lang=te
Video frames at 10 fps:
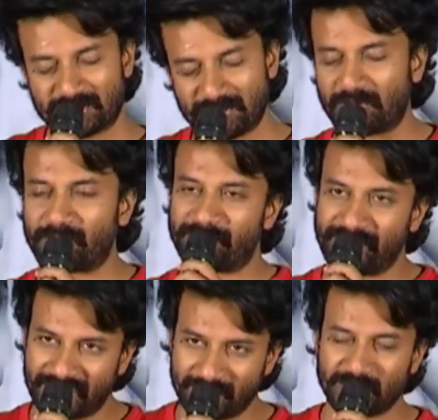
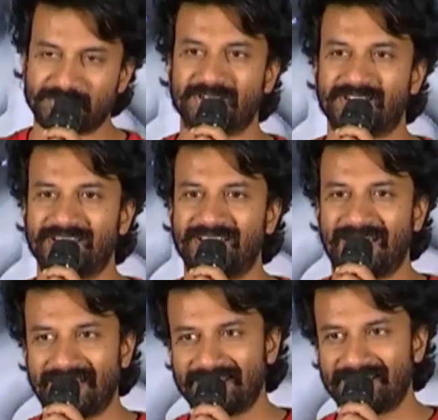సినిమాటోగ్రఫీ అండ్ మ్యూజిక్
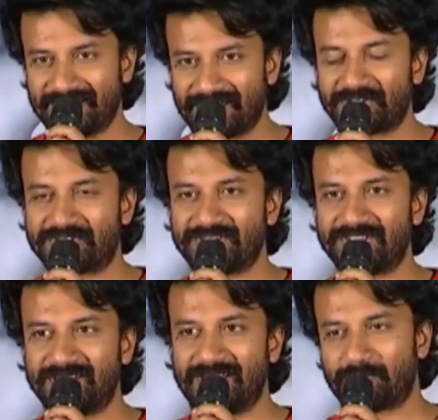అండ్
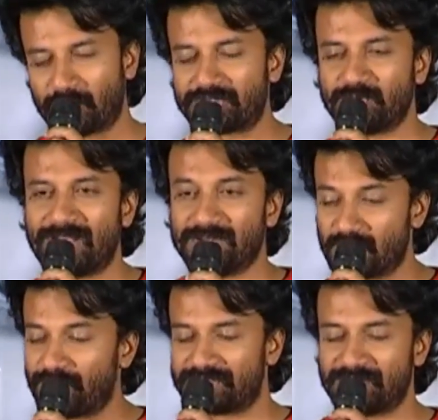డైరెక్షన్ అండ్ ప్రొడక్షన్
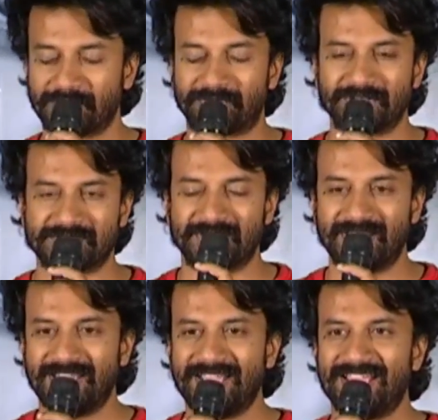వాల్యూస్ ఆబ్వియస్లీ ఫిఫ్త్ రీజన్
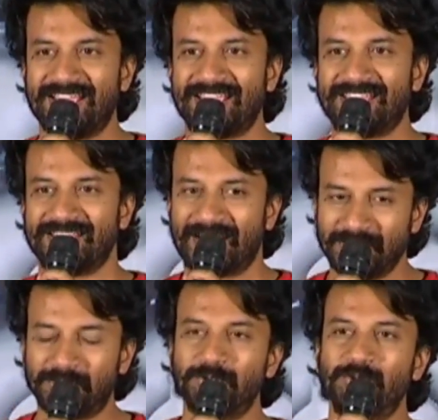ఈ
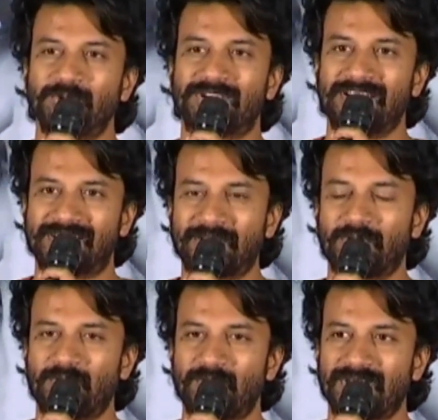ఐదు క్లిక్
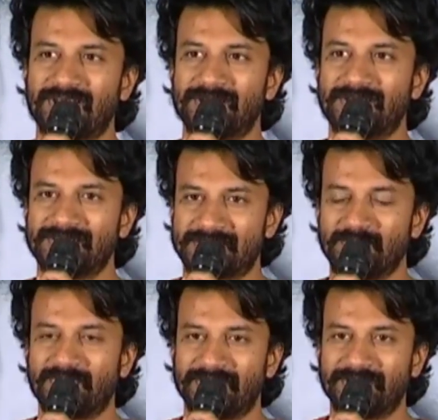అవ్వడం వల్ల ఈ
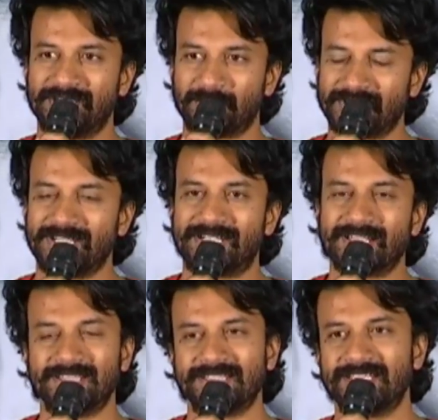సినిమా ఎంత పెద్ద
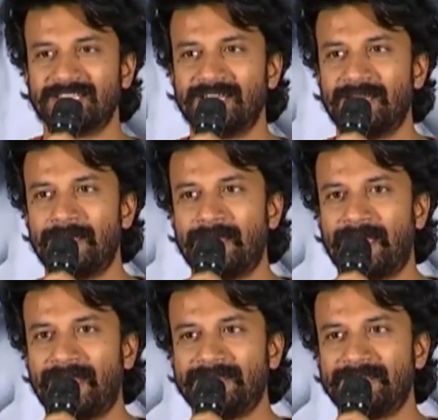హిట్ అయింది
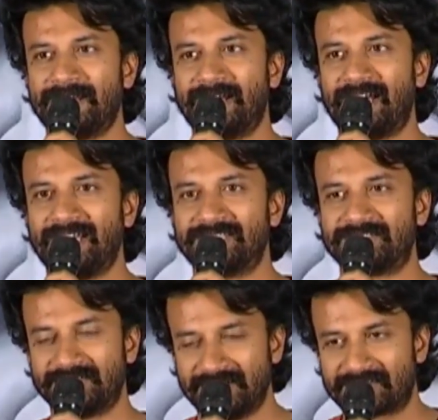అండ్ ఐ
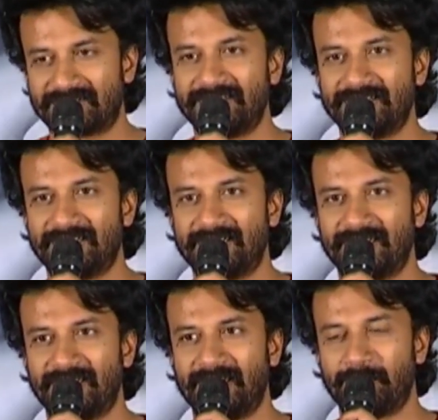సీరియస్లీ
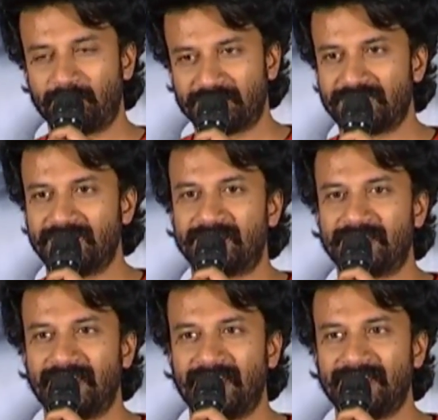
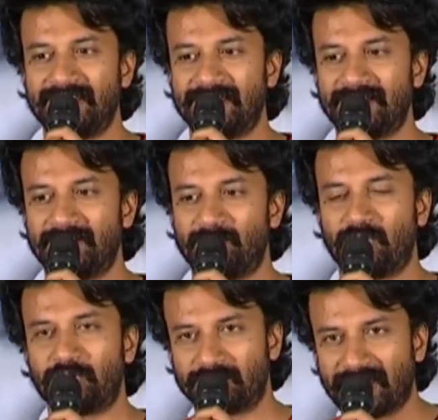అప్రిషియేట్ అండ్
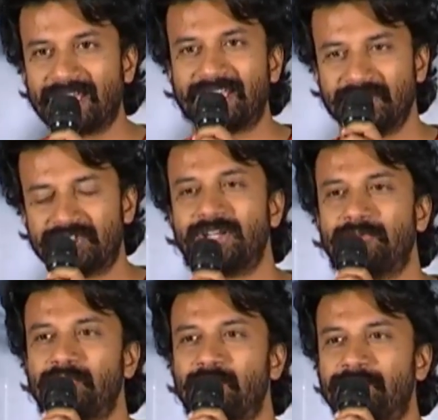వాంట్ టు థ్యాంక్ ఈచ్
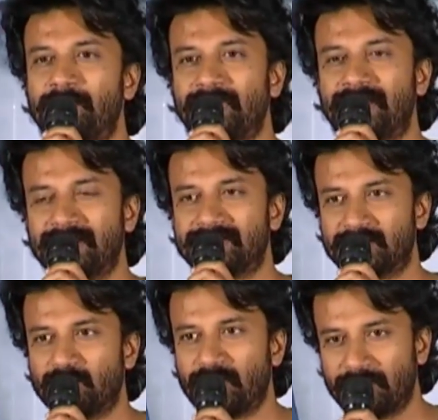అండ్ ఎవ్రీ వన్ ఫర్ మేకింగ్
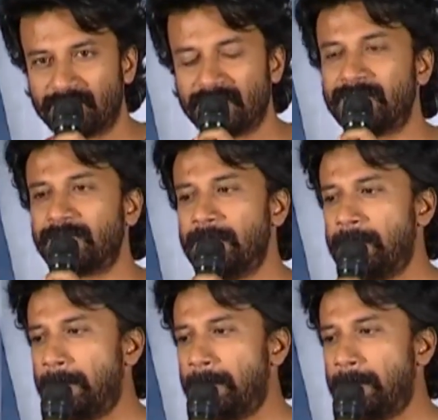సచ్ వండర్ఫుల్ హిట్